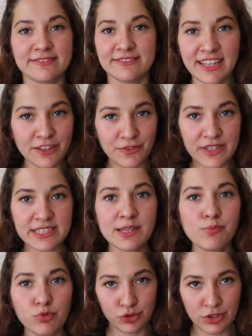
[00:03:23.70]

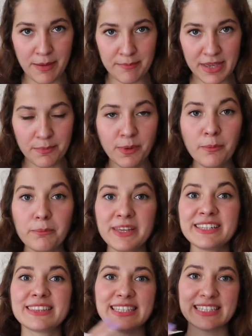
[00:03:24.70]
Netflix'te bulunan bir yapım,
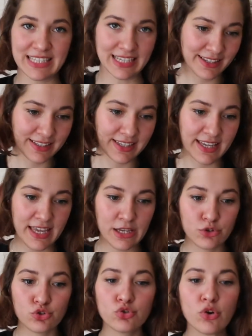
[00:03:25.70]
bir dizi.
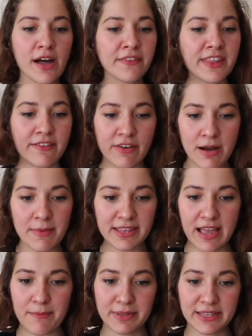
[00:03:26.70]
E, şu an devam
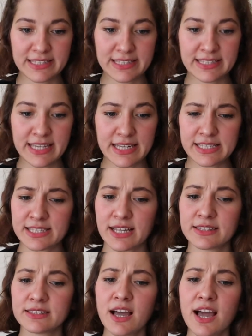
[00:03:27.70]
eden bir dizi serisi
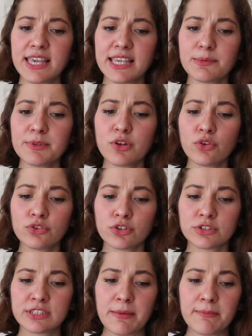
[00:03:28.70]
hatta.
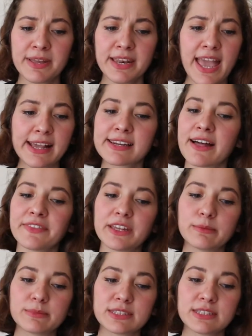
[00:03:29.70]
2014'ten beri
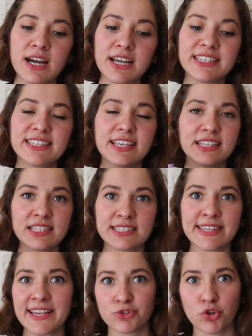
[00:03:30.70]
ekranlarımızda 7
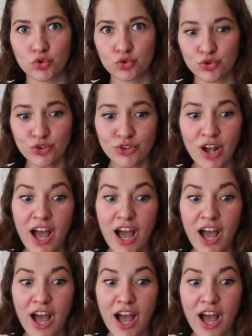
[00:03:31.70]
sezondur